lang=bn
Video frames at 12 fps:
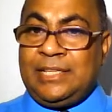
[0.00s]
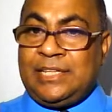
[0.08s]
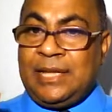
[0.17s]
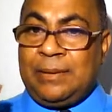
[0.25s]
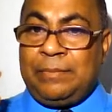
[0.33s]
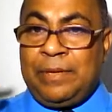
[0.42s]
এই
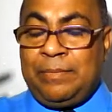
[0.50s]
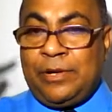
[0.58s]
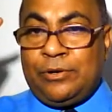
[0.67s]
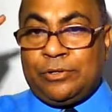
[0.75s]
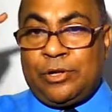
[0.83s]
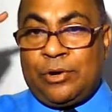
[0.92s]
যে
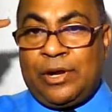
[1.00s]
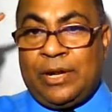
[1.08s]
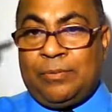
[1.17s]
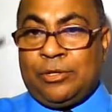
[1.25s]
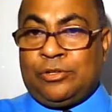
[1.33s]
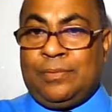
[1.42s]
বিভিন্ন
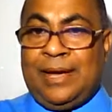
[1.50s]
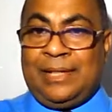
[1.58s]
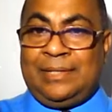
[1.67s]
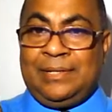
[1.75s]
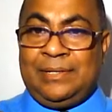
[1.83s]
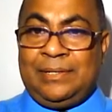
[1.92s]
ধরনের
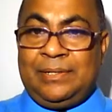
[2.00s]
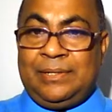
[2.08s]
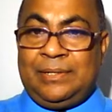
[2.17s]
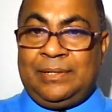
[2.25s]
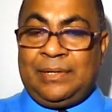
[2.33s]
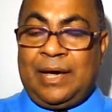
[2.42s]
মতবাদ
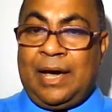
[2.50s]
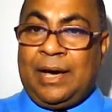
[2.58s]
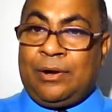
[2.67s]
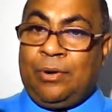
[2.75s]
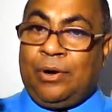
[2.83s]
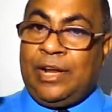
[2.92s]

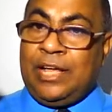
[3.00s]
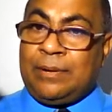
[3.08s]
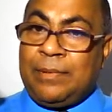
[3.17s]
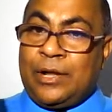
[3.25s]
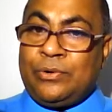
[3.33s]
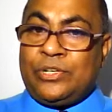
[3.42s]
আর অনেক
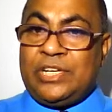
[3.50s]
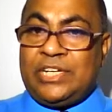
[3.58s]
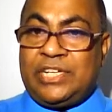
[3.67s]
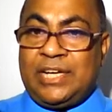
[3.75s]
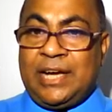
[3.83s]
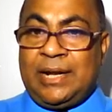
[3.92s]

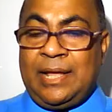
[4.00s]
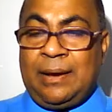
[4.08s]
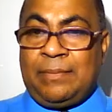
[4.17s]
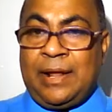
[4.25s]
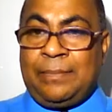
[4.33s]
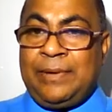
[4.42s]
মানুষের সেখানে
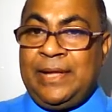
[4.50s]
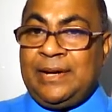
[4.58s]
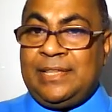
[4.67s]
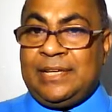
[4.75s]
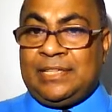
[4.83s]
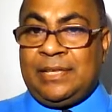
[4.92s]
আমরা
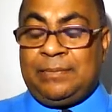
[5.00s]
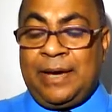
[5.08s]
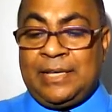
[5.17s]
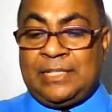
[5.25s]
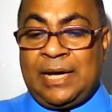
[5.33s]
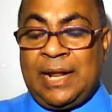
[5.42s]
ভিড় দেখতে
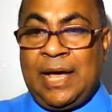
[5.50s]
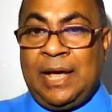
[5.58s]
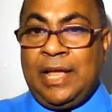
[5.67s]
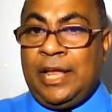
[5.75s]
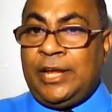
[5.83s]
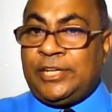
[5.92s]
পাই যারা
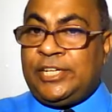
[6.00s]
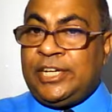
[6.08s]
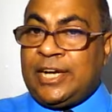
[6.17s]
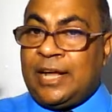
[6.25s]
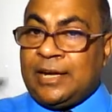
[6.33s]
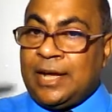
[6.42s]

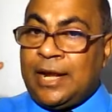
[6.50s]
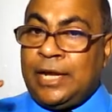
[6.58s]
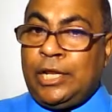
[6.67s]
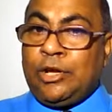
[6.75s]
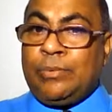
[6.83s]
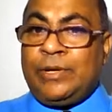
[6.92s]
সেখানকার
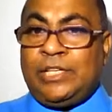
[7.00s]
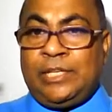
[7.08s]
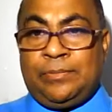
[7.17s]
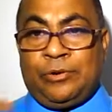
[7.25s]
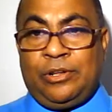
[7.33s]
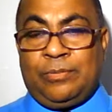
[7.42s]
নিয়ম
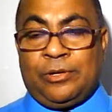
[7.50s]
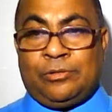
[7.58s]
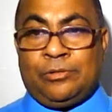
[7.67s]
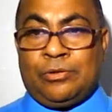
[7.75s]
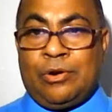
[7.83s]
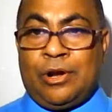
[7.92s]
নীতি
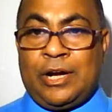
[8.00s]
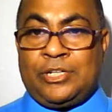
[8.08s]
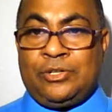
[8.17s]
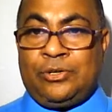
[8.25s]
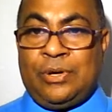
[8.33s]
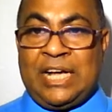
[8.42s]
পরিবর্তন করার
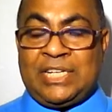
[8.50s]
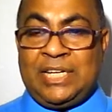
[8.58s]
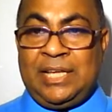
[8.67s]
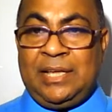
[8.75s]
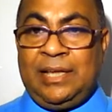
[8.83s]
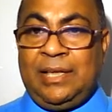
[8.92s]
জন্য
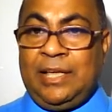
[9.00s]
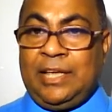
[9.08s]
আসে